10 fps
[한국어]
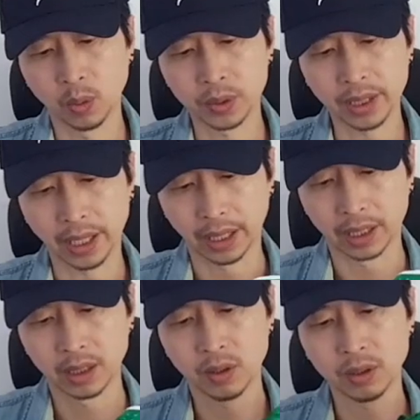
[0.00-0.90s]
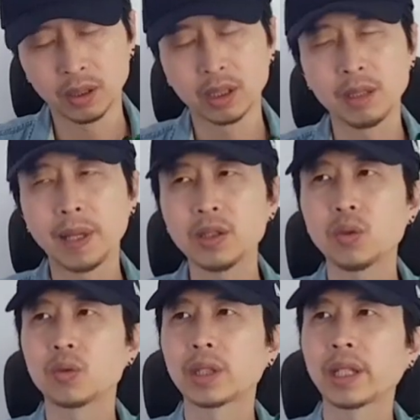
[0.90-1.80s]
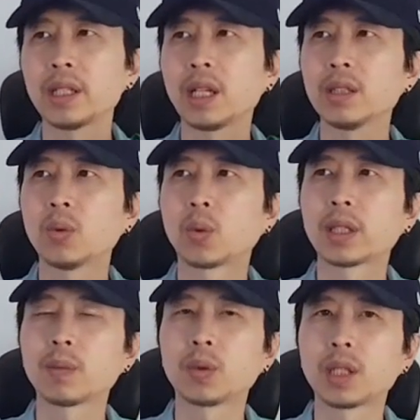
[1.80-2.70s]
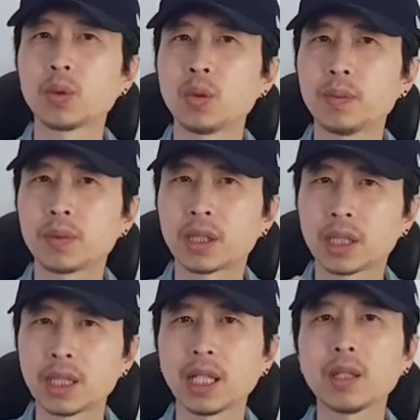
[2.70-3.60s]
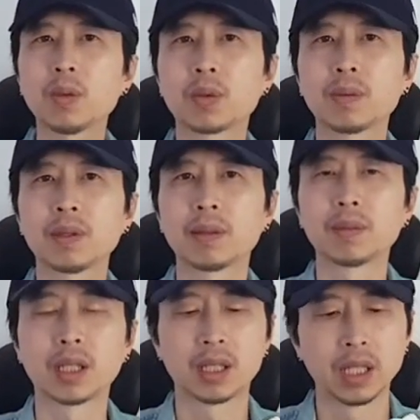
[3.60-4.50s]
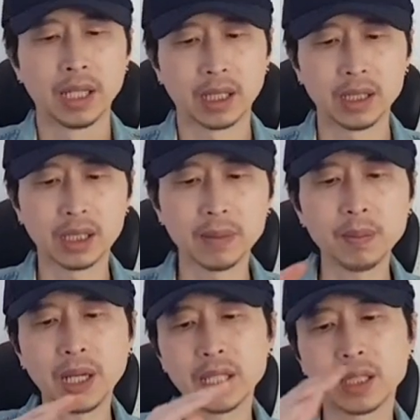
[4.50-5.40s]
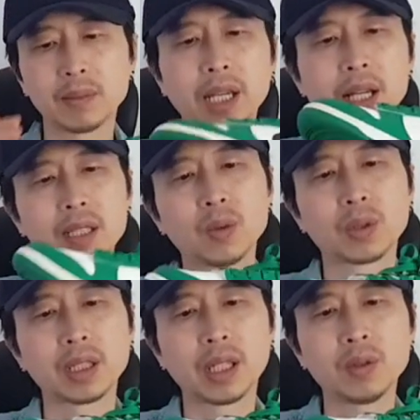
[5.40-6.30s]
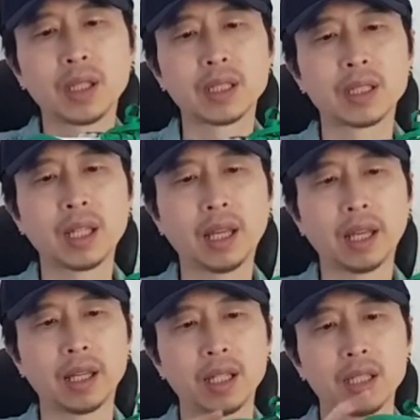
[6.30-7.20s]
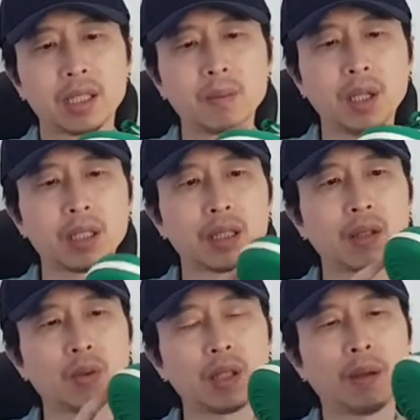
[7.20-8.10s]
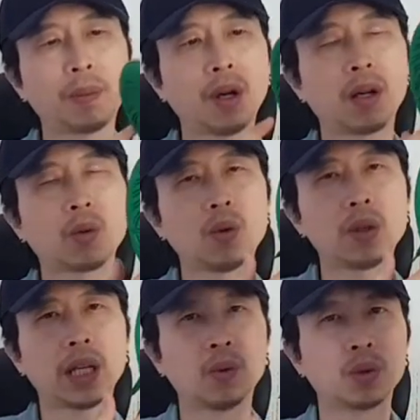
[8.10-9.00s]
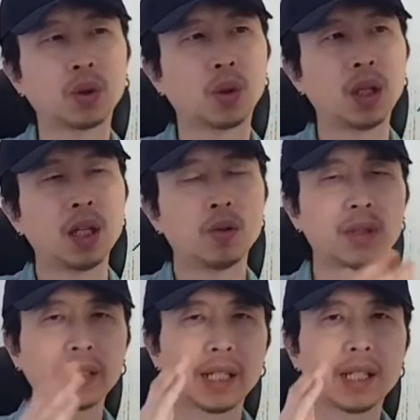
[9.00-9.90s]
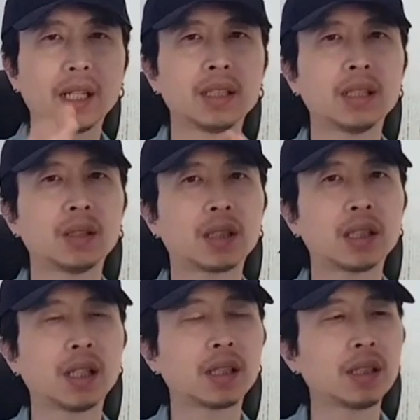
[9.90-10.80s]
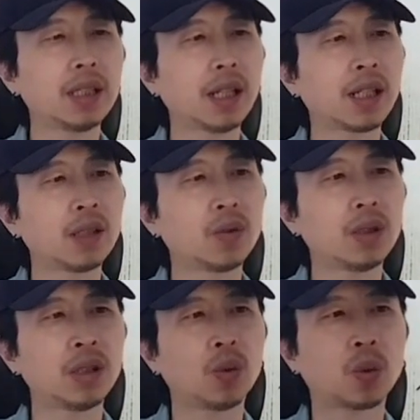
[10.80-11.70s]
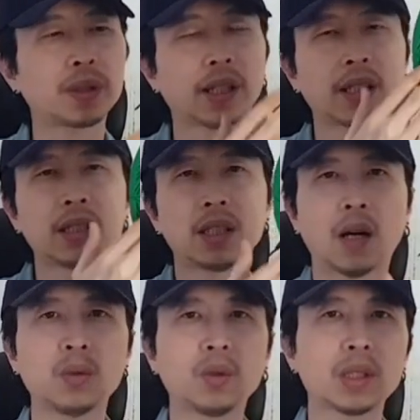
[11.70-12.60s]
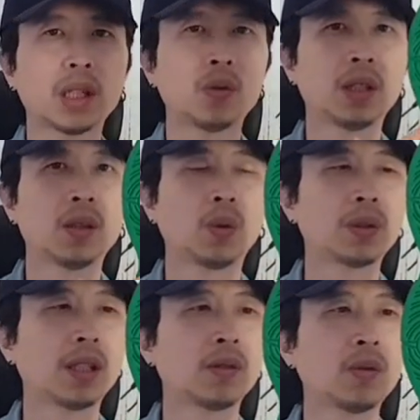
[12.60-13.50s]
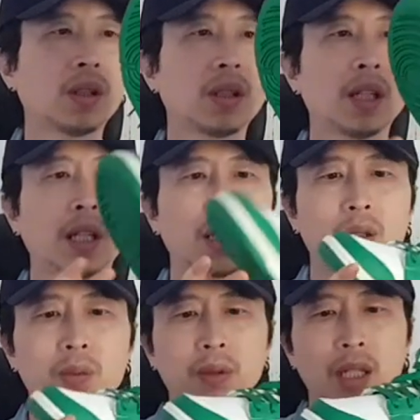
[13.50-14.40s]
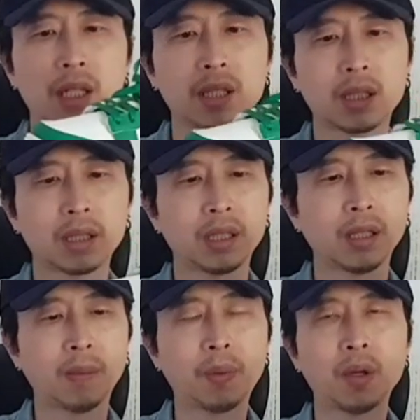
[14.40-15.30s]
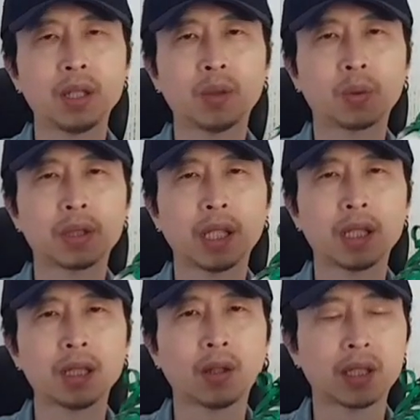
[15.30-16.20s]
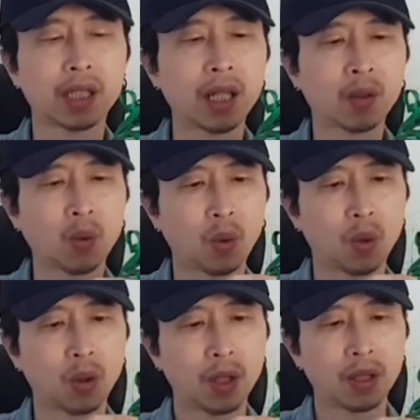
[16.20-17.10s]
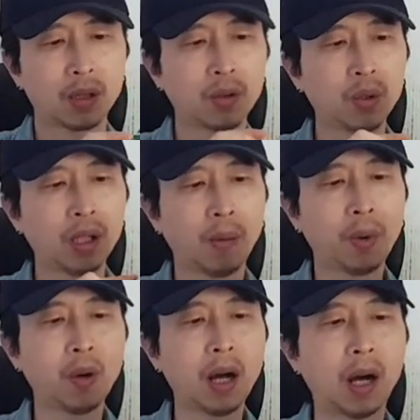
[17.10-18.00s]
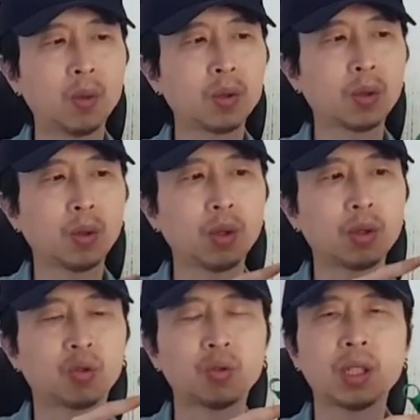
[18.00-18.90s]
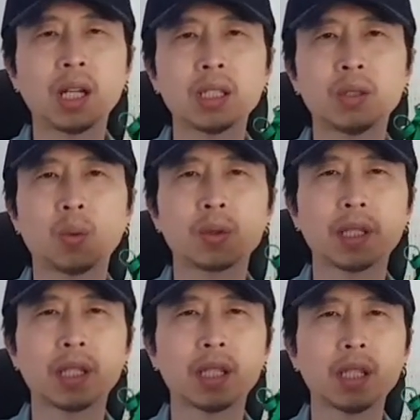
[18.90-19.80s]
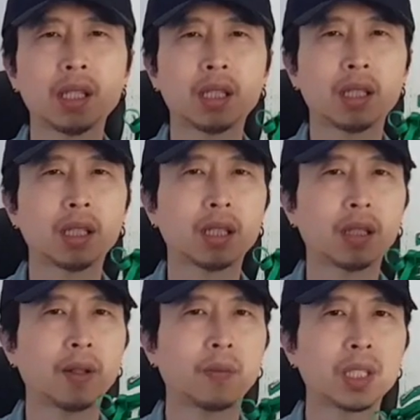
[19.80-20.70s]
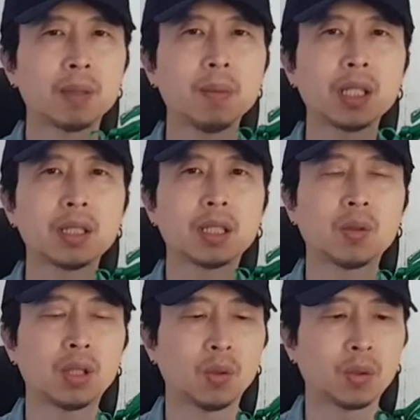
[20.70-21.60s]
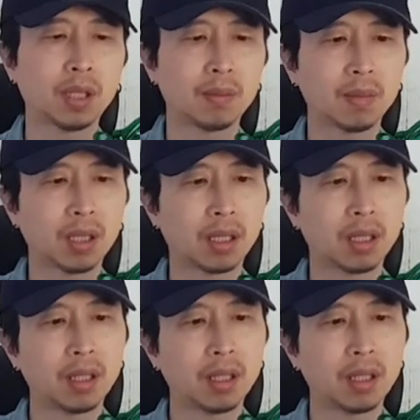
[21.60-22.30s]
이 녹색, 이거는 일반적으로 우리가 생각하는 녹색보다 조금 진하다고 보시면 됩니다. 그러니까 이 신발에 지금 세 가지 녹색이 사용됐는데, 이 신발끈하고 이 어퍼하고 이 아웃솔, 우리가 생각하는 그냥 흔히 생각할 수 있는 녹색은 이 아웃솔에 사용된 녹색이고요. 그거보다 이 어퍼의 녹색이 더 진하고, 그리고 이 어퍼와 아웃솔 중간 녹색이 이 신발끈에 사용된 녹색입니다.